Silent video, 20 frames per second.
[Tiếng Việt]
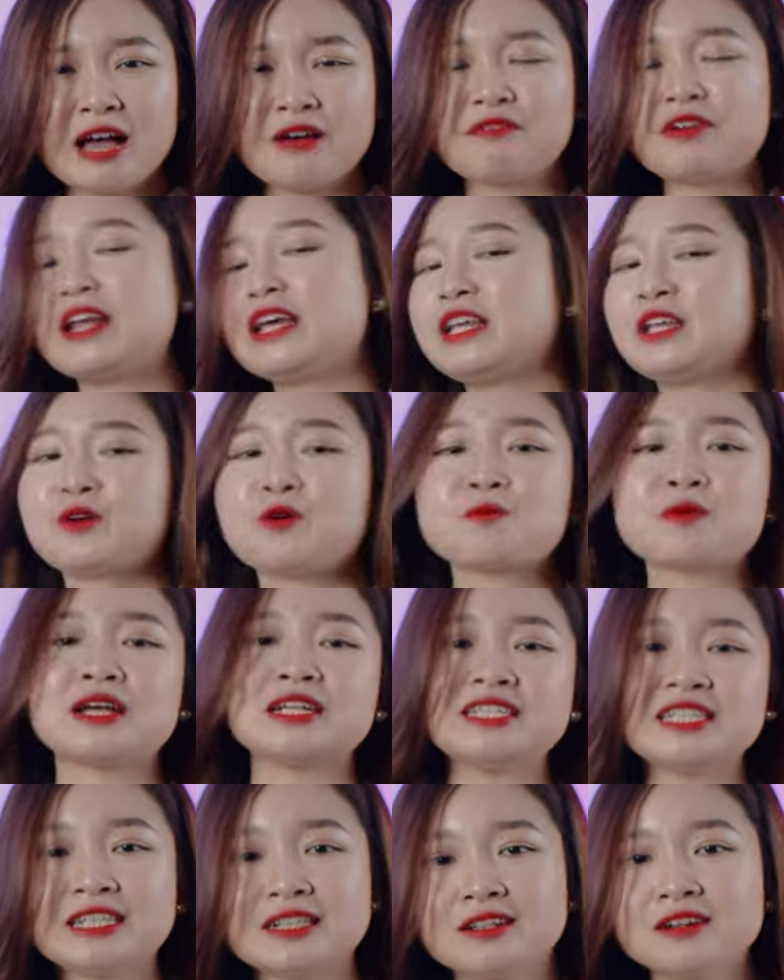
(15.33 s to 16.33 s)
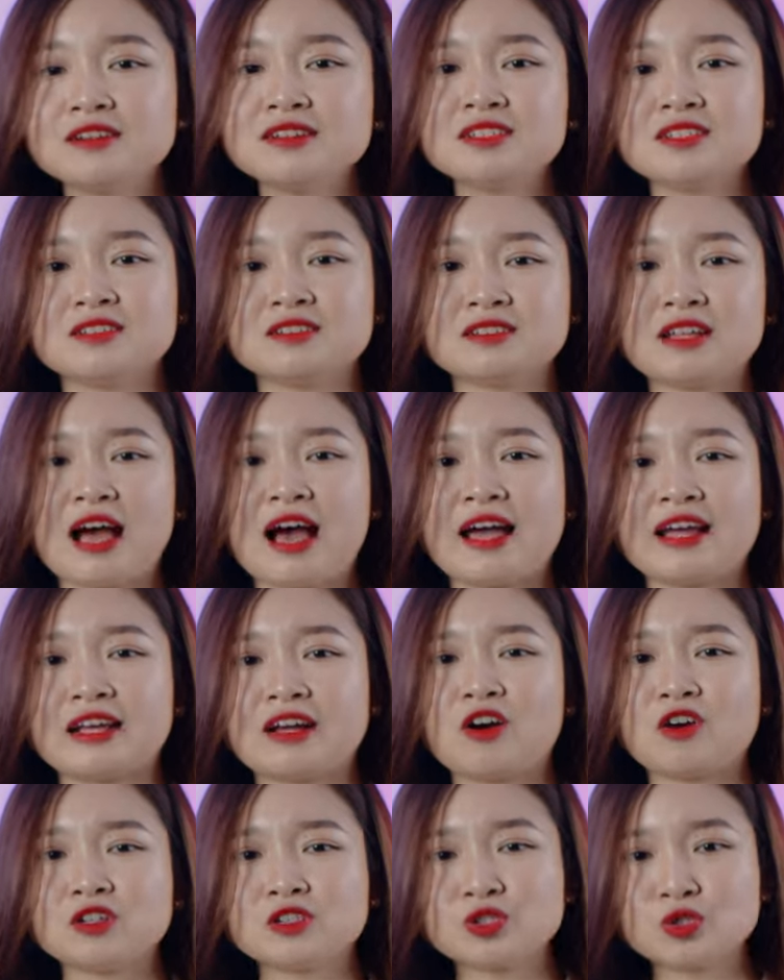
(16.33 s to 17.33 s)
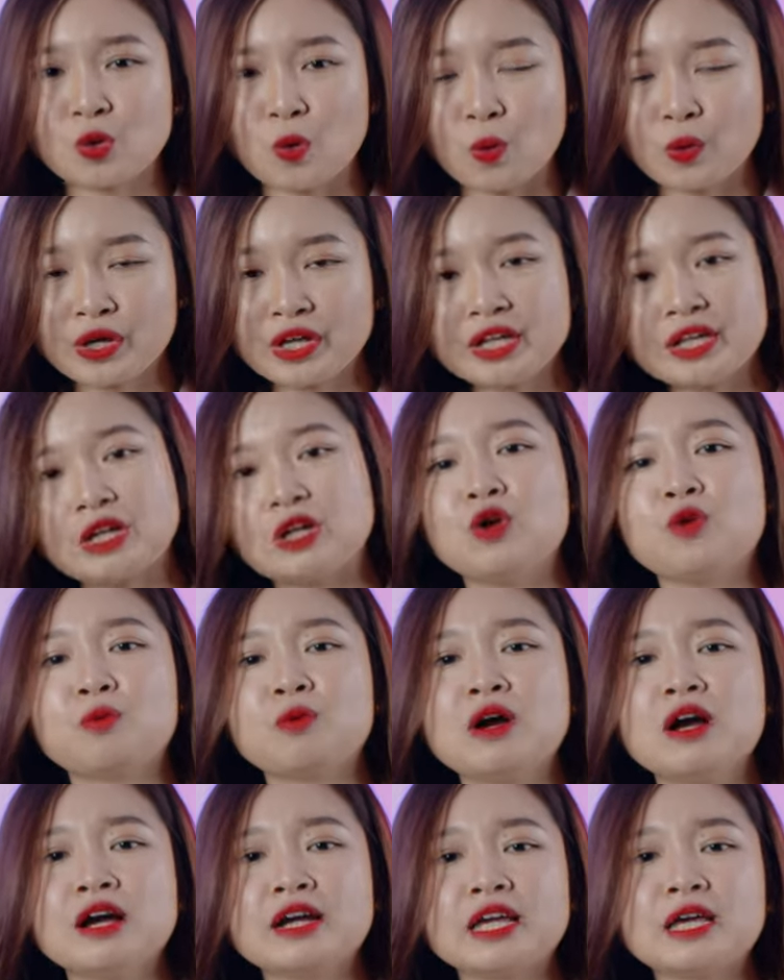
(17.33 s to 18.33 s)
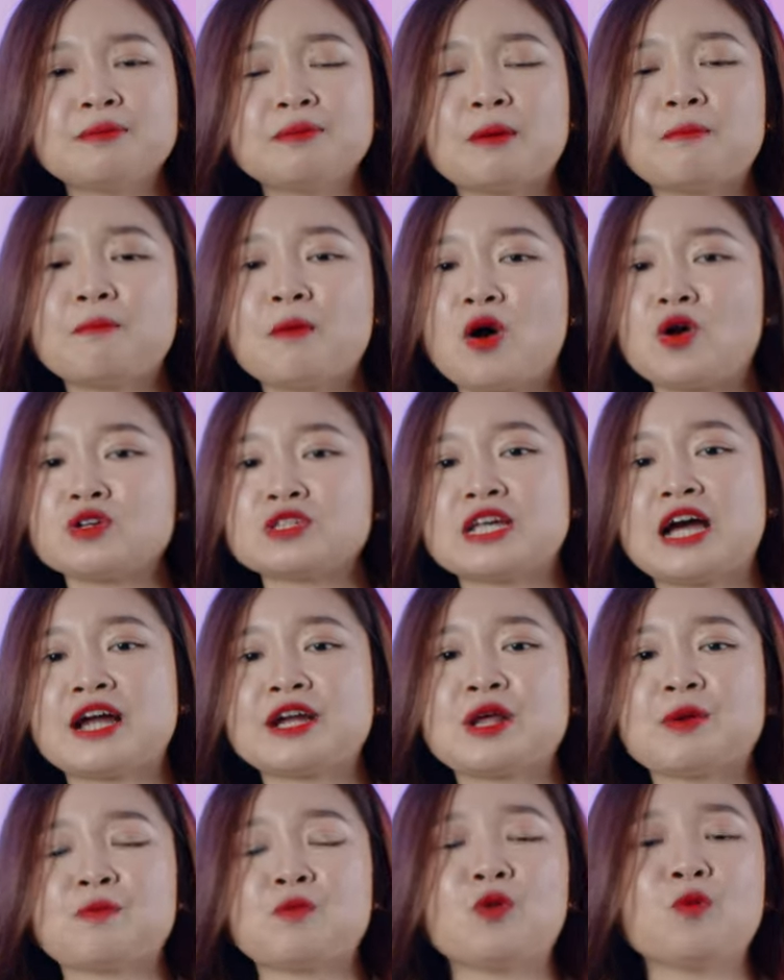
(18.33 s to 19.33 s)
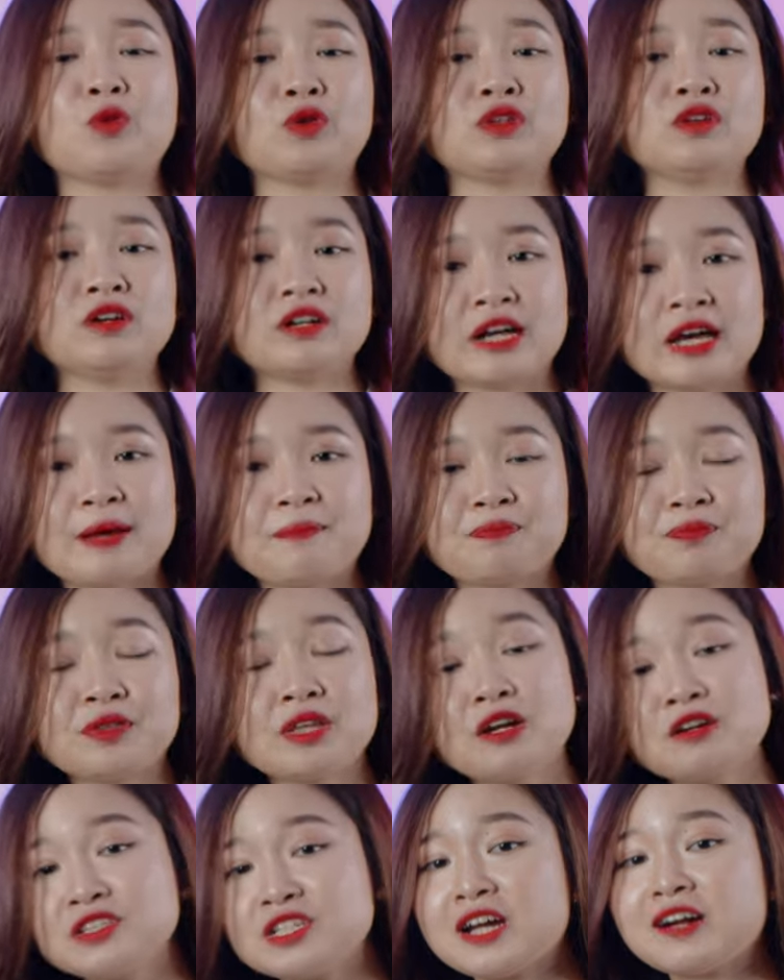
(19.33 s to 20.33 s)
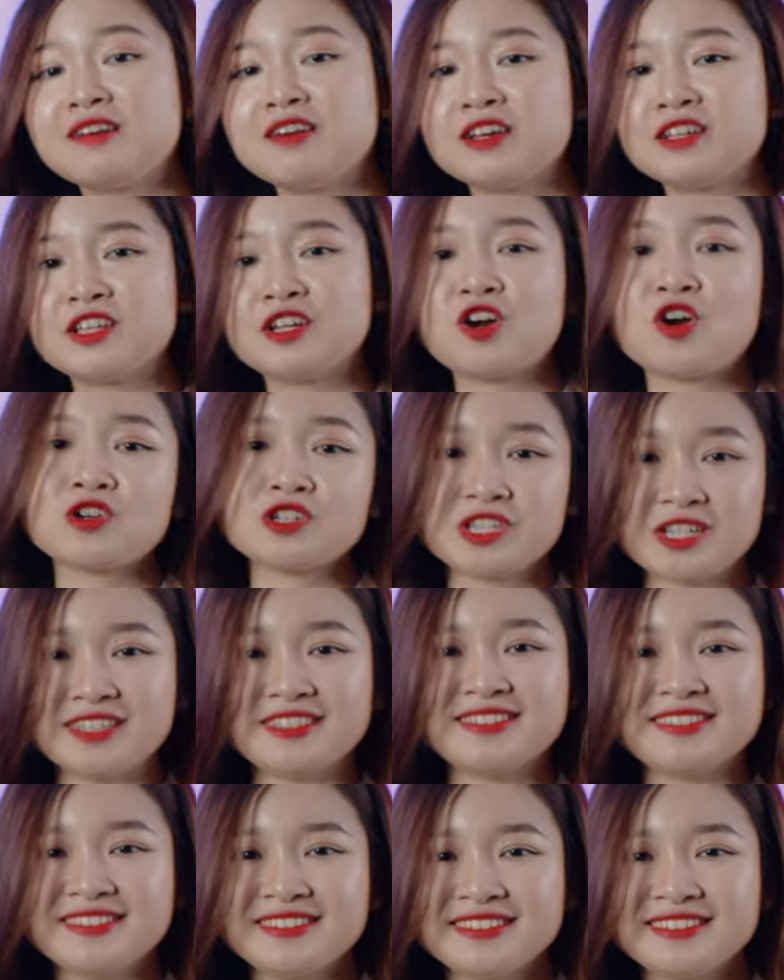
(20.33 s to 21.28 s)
Và đây thì cũng đã chính thức trở thành con số kỷ lục khi mà bỏ ra để mua một tựa game theo trang Heritage Auction.